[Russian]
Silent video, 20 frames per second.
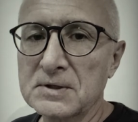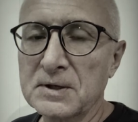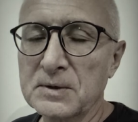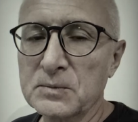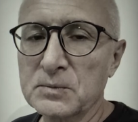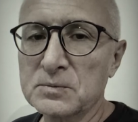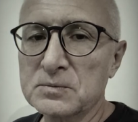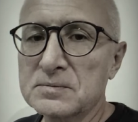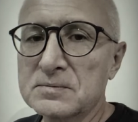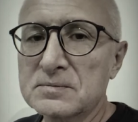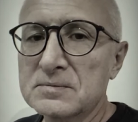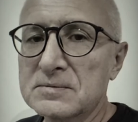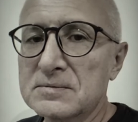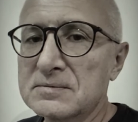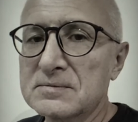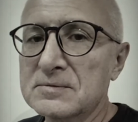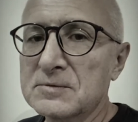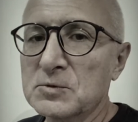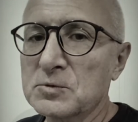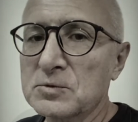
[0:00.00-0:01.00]

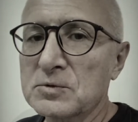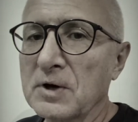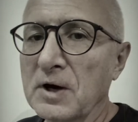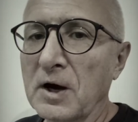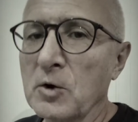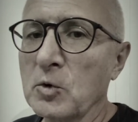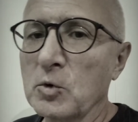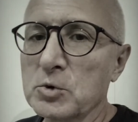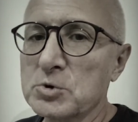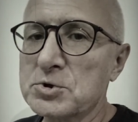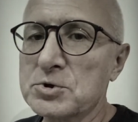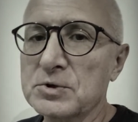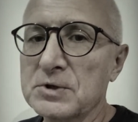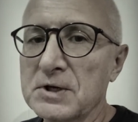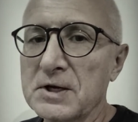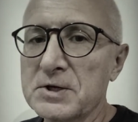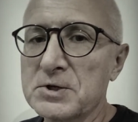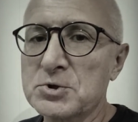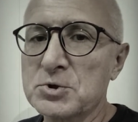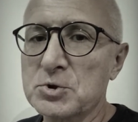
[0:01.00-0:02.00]
там там хохочут
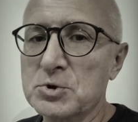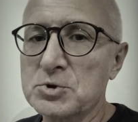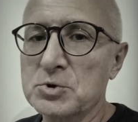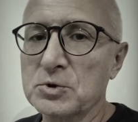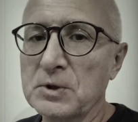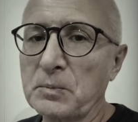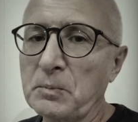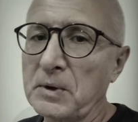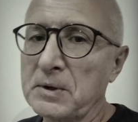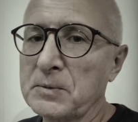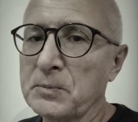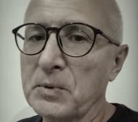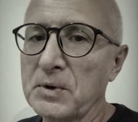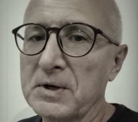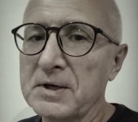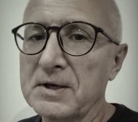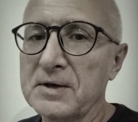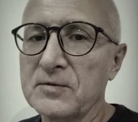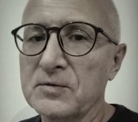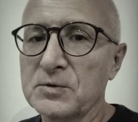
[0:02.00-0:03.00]
или еще что-то
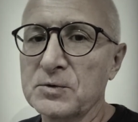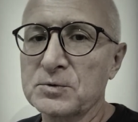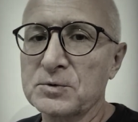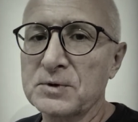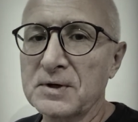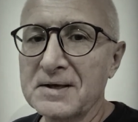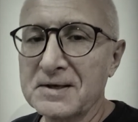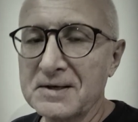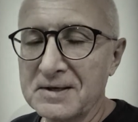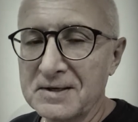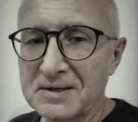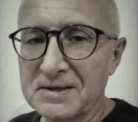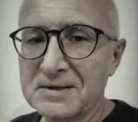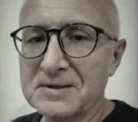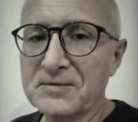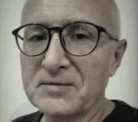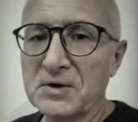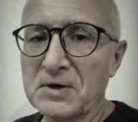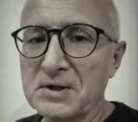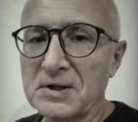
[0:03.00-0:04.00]
подпрыгивают, и
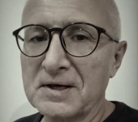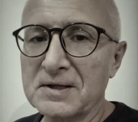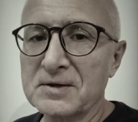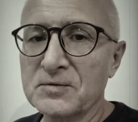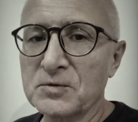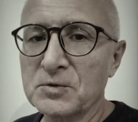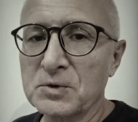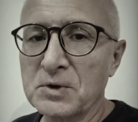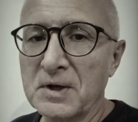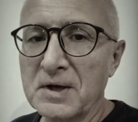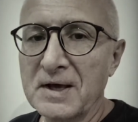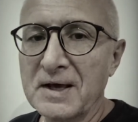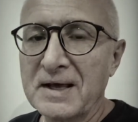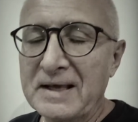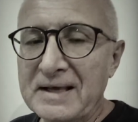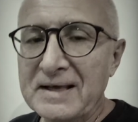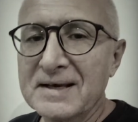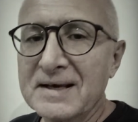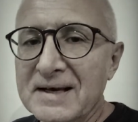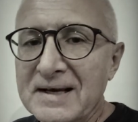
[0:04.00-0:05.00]
это выкладывают.
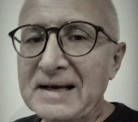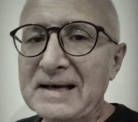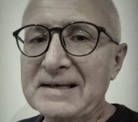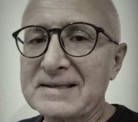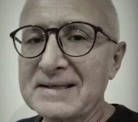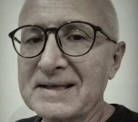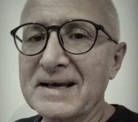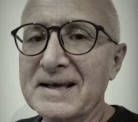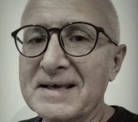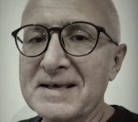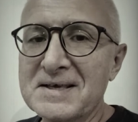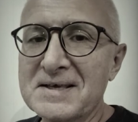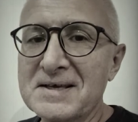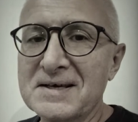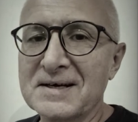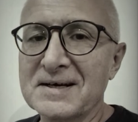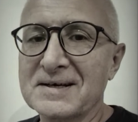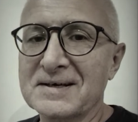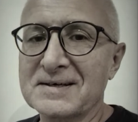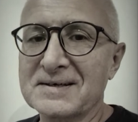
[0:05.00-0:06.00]
И это
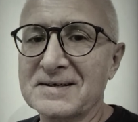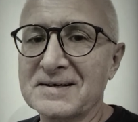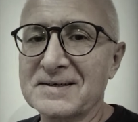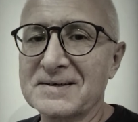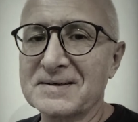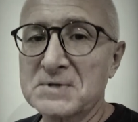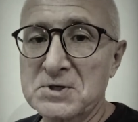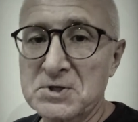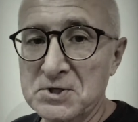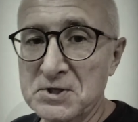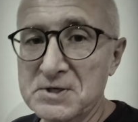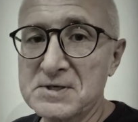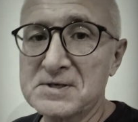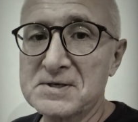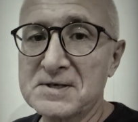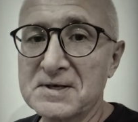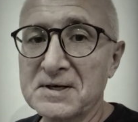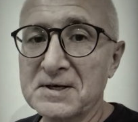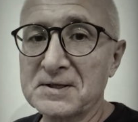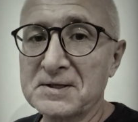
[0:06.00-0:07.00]
их э,
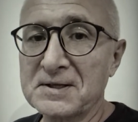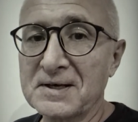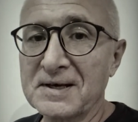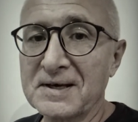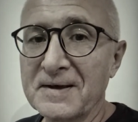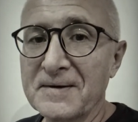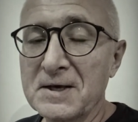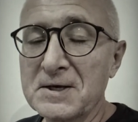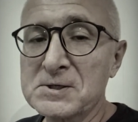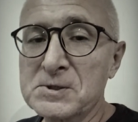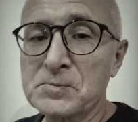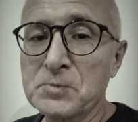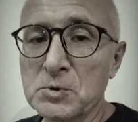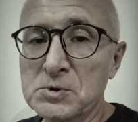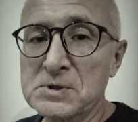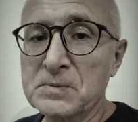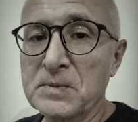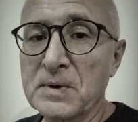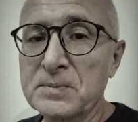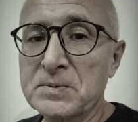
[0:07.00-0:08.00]
жизнь, это их
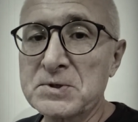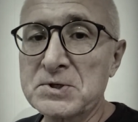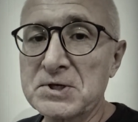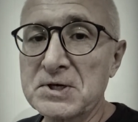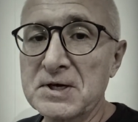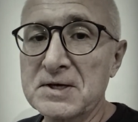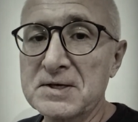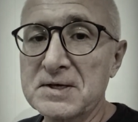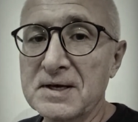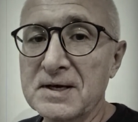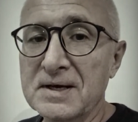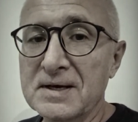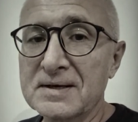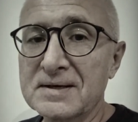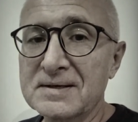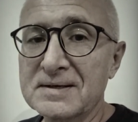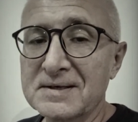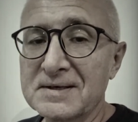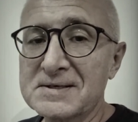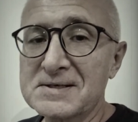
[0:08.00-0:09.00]
способ общения.
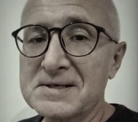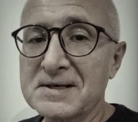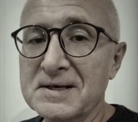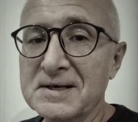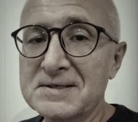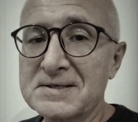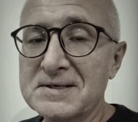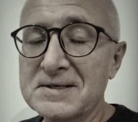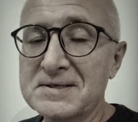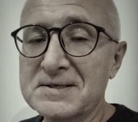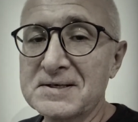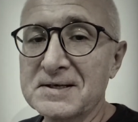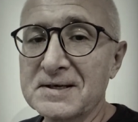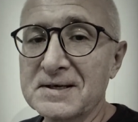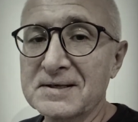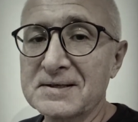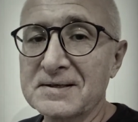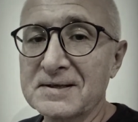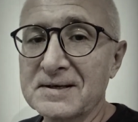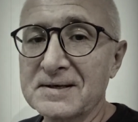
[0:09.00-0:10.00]
Если хотите,
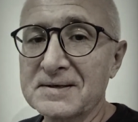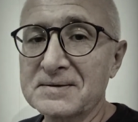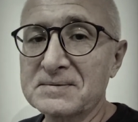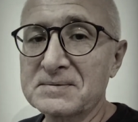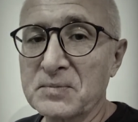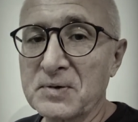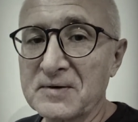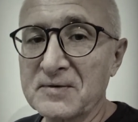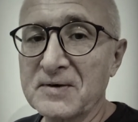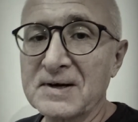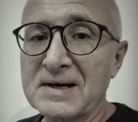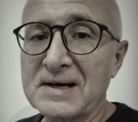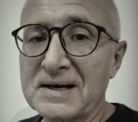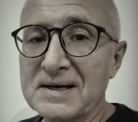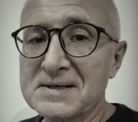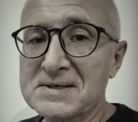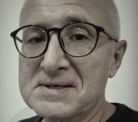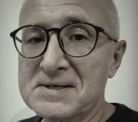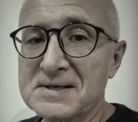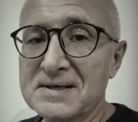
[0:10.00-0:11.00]
это
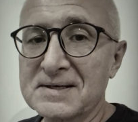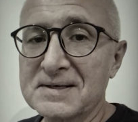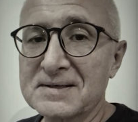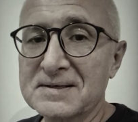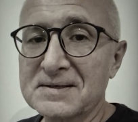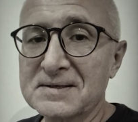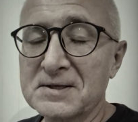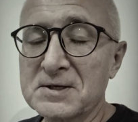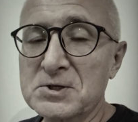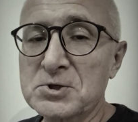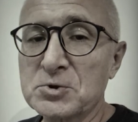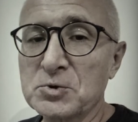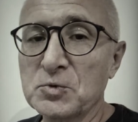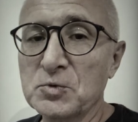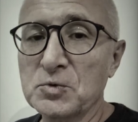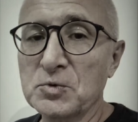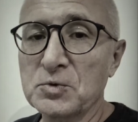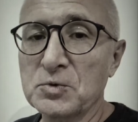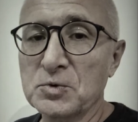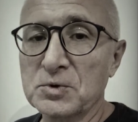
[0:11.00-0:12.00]
провокация, да что
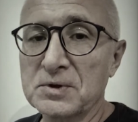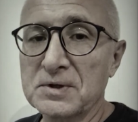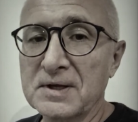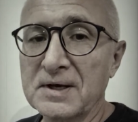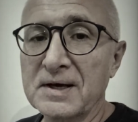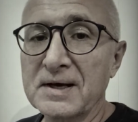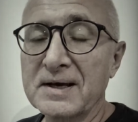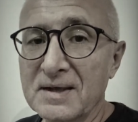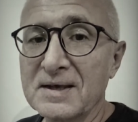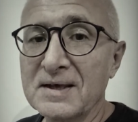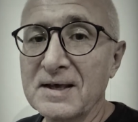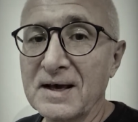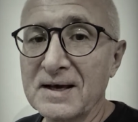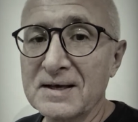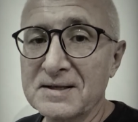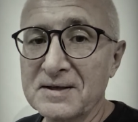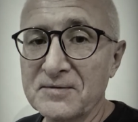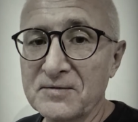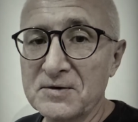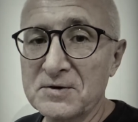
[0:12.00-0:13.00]
угодно. И я
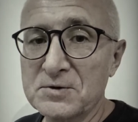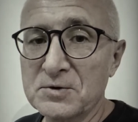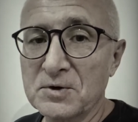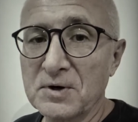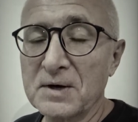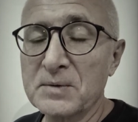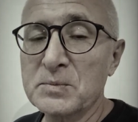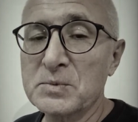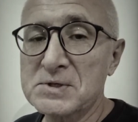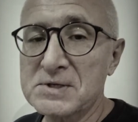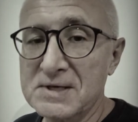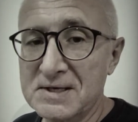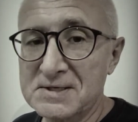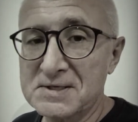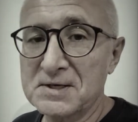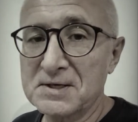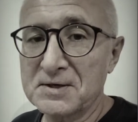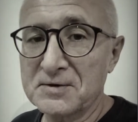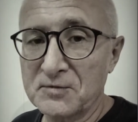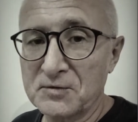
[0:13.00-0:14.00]
это видео
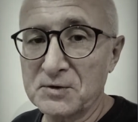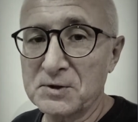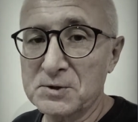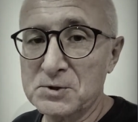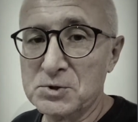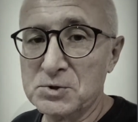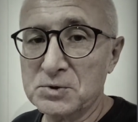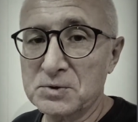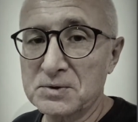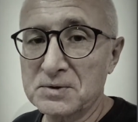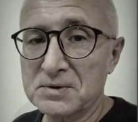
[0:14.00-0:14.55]
обязательно выложу,